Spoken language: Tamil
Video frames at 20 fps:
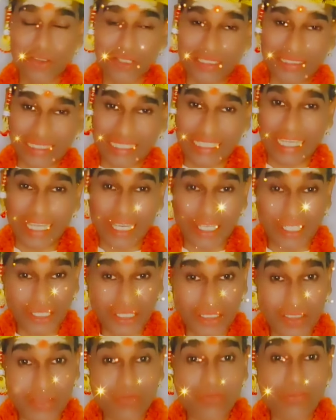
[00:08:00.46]
குணத்தை
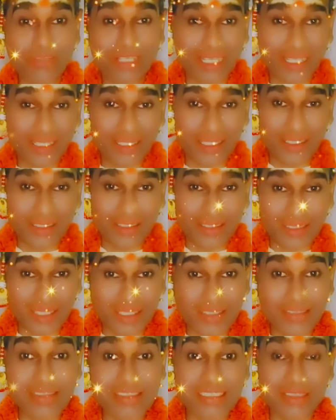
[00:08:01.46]
அழிக்கும்
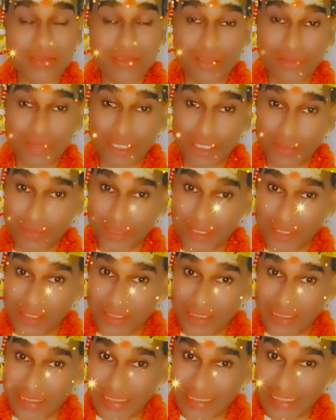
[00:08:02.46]
வேலையைத்தான்
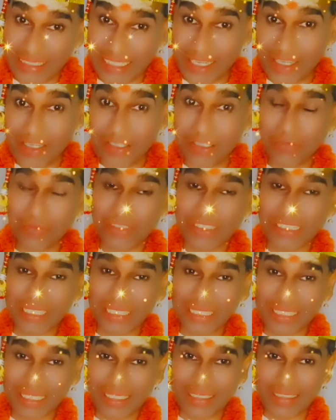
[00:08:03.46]
சிவபெருமானின் ஞானம்
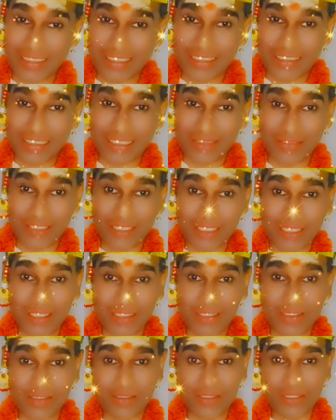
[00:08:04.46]
செய்கிறதே தவிர
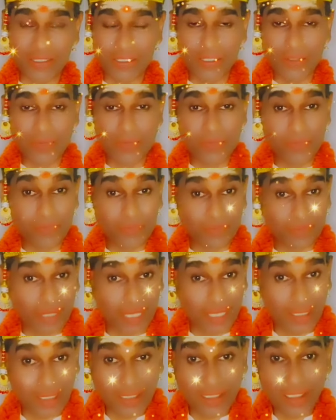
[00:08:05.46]

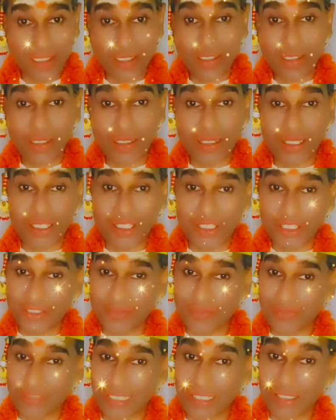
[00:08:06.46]
மனிதர்களை
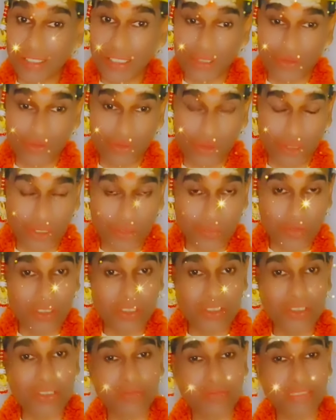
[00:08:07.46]
அழிக்கும் வேலையை
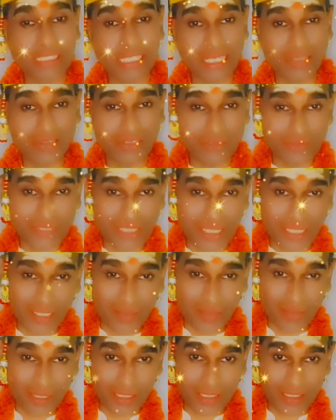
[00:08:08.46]
ஒருபொழுதும் இறைவனும்
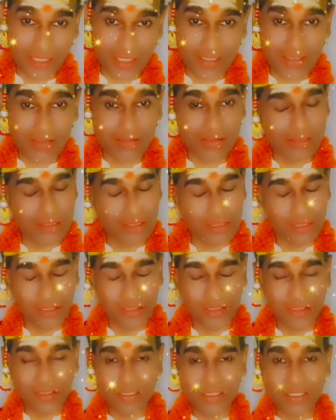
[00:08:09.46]
செய்ய மாட்டார்
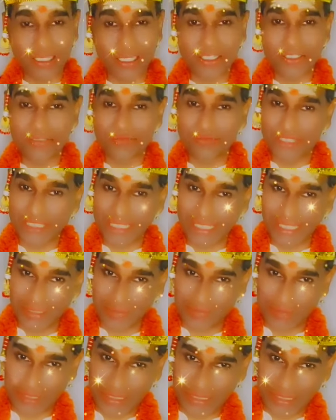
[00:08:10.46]
நானும் செய்ய
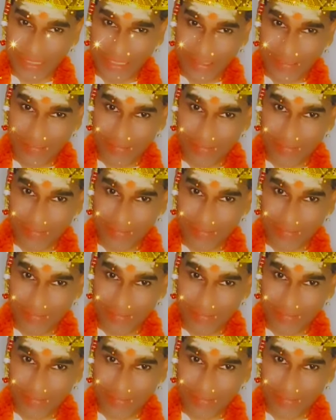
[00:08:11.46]
மாட்டேன்